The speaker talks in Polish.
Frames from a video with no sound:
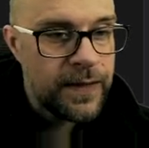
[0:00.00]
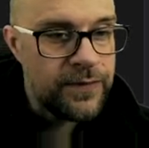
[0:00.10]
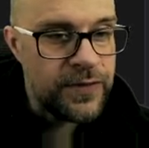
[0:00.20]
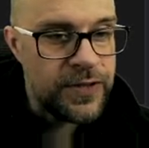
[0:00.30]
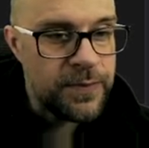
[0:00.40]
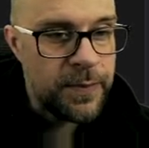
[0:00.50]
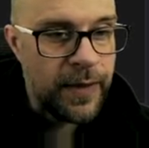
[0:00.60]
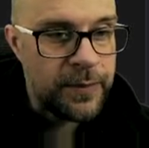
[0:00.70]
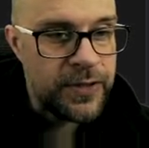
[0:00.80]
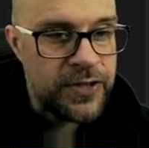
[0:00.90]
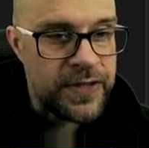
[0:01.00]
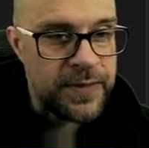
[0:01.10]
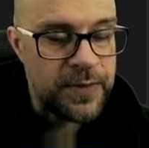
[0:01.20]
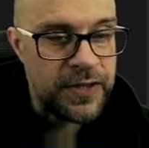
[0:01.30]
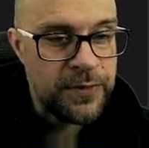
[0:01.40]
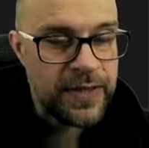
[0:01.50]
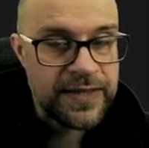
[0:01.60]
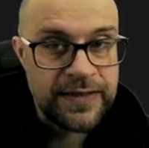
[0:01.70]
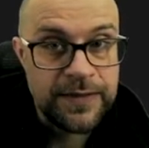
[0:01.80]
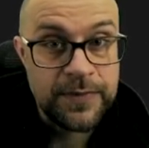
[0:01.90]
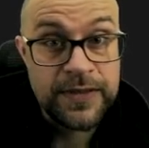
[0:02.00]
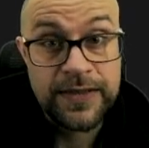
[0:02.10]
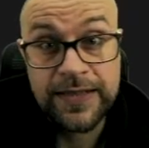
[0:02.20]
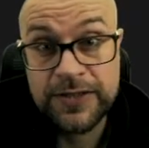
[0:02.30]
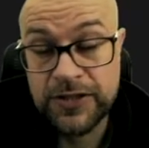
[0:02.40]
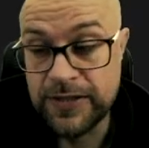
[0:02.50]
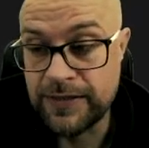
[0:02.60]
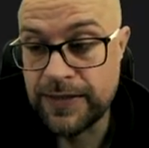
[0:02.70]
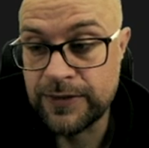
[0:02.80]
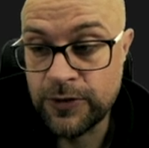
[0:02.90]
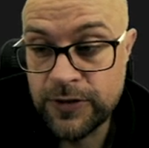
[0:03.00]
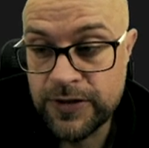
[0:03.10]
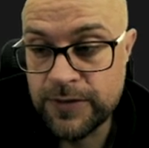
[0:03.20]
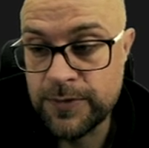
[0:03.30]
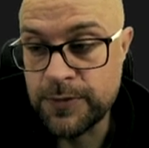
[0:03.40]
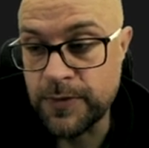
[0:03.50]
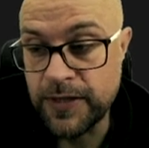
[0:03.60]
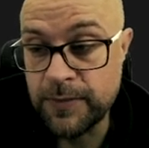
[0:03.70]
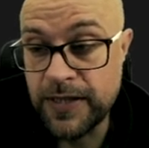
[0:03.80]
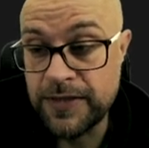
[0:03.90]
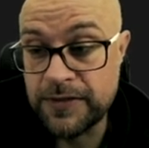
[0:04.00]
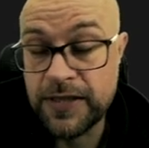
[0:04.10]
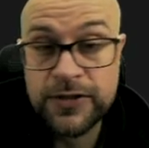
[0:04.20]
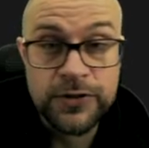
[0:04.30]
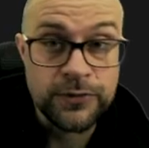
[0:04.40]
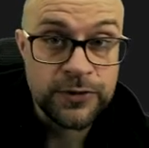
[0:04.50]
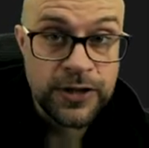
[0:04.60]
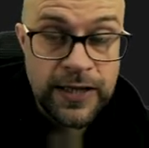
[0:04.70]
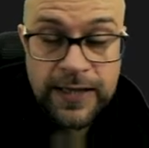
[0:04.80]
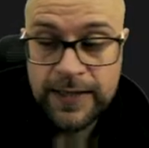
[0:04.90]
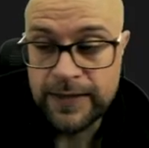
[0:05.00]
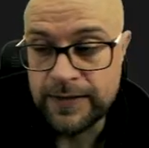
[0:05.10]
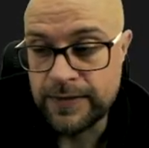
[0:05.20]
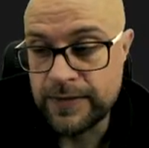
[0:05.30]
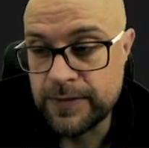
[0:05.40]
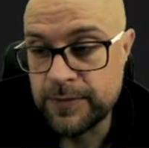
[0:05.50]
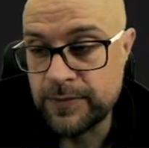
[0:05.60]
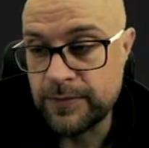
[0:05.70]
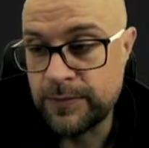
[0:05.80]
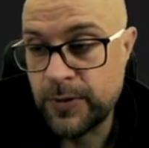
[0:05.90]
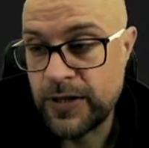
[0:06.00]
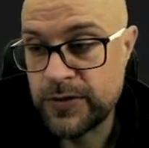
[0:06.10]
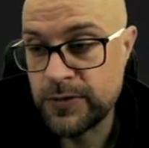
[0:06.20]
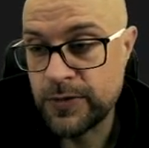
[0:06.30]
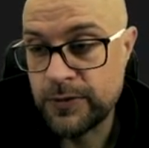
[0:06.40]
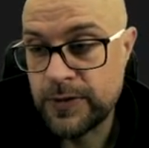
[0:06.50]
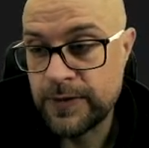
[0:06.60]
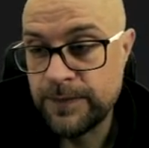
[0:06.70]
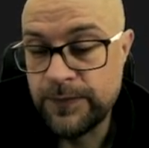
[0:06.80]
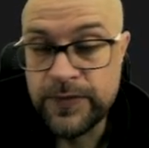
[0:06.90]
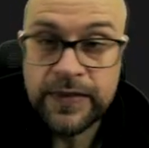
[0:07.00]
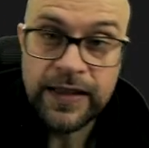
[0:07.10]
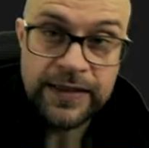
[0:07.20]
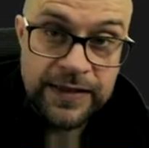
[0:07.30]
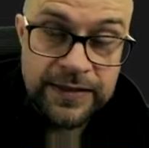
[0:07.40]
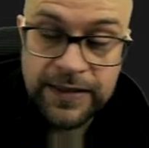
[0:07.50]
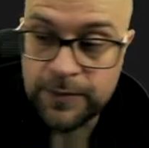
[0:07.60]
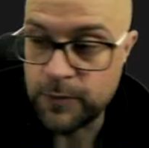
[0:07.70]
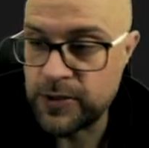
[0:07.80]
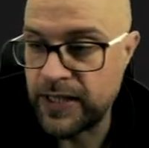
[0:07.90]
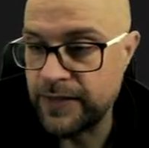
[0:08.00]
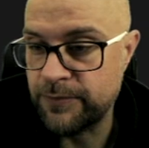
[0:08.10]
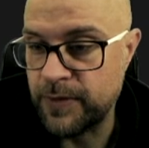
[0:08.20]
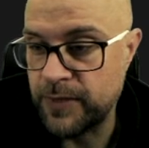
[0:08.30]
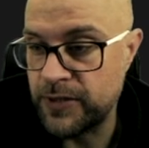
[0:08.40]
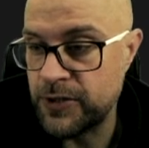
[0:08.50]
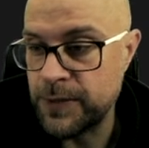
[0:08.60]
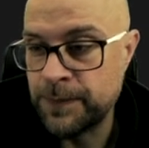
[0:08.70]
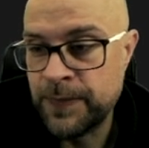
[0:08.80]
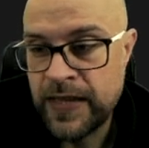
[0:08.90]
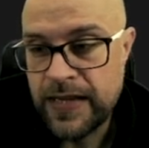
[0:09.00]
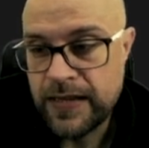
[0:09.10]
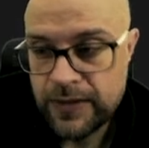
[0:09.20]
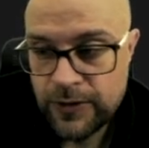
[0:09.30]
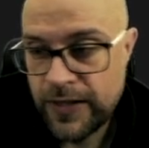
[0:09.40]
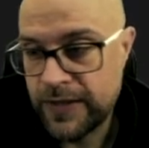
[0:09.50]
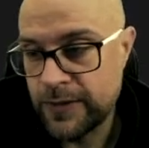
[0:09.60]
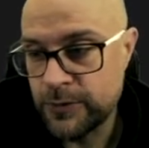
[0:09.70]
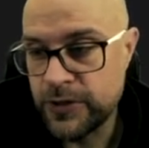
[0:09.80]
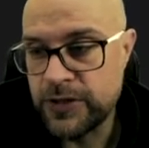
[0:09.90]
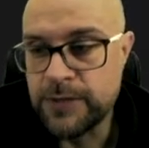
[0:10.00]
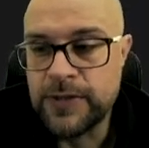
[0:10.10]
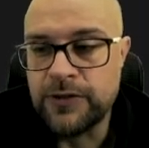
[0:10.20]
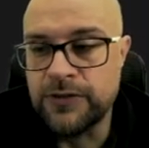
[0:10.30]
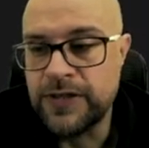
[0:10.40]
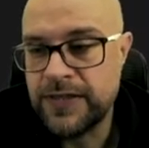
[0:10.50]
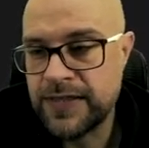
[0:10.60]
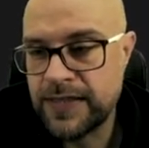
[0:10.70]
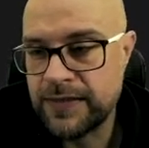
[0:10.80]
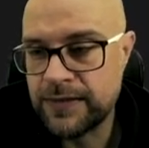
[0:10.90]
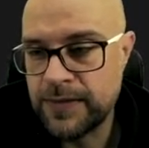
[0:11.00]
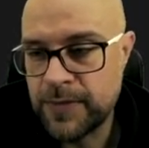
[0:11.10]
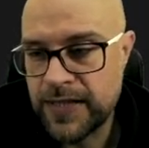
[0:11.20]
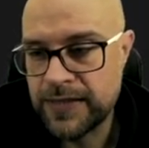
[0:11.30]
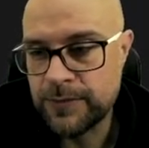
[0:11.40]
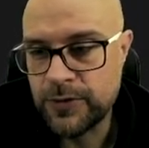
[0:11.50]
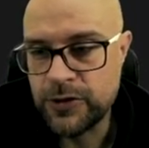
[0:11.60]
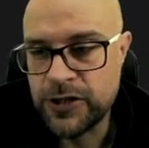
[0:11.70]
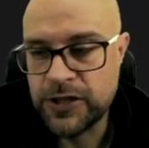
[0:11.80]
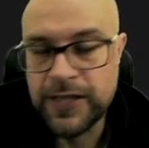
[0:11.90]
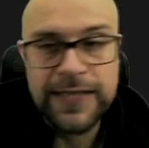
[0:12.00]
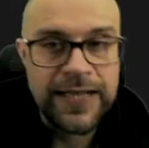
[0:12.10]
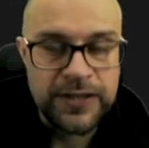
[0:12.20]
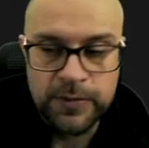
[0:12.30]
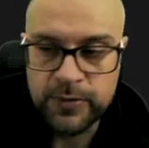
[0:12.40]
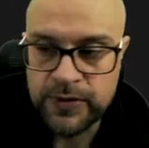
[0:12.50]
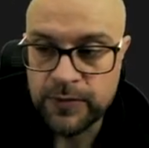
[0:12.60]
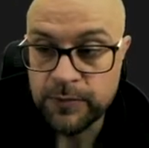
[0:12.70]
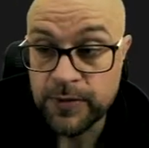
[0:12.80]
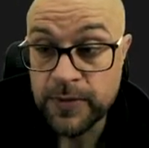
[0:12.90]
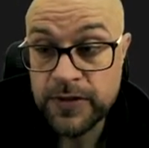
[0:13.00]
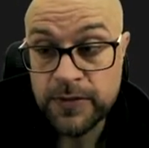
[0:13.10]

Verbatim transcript: widzimy, pamięć się zmieniła, zatem te nasze iteratory, gdybyśmy je mieli, też już pokazują na inne obszary w pamięci. Kolejne użycie metody insert, tym razem troszeczkę inaczej postąpimy.